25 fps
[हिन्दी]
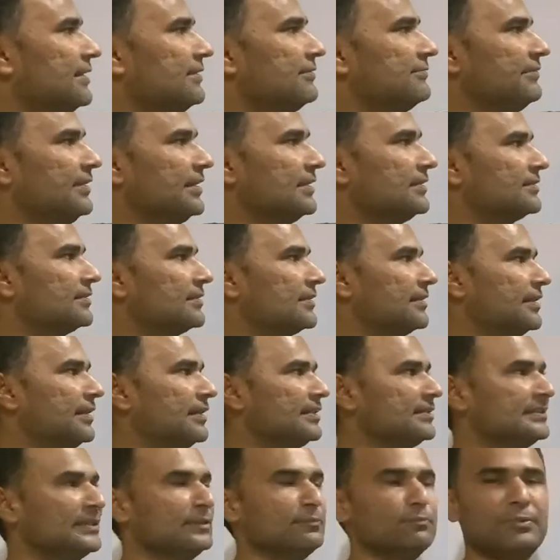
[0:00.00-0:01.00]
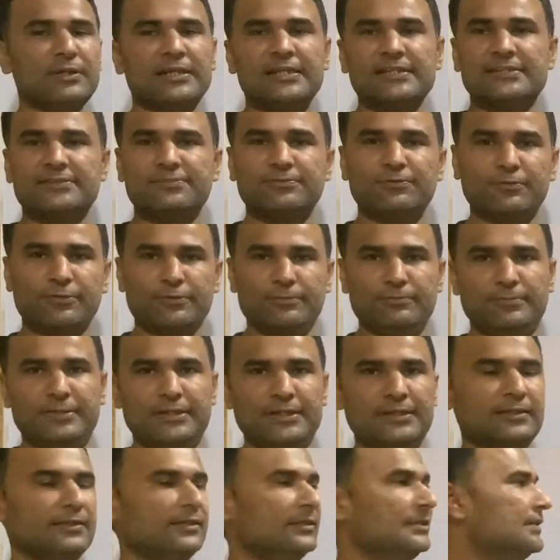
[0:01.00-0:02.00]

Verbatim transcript: है व्यक्त करना है सिंपलेस्ट फॉर्म में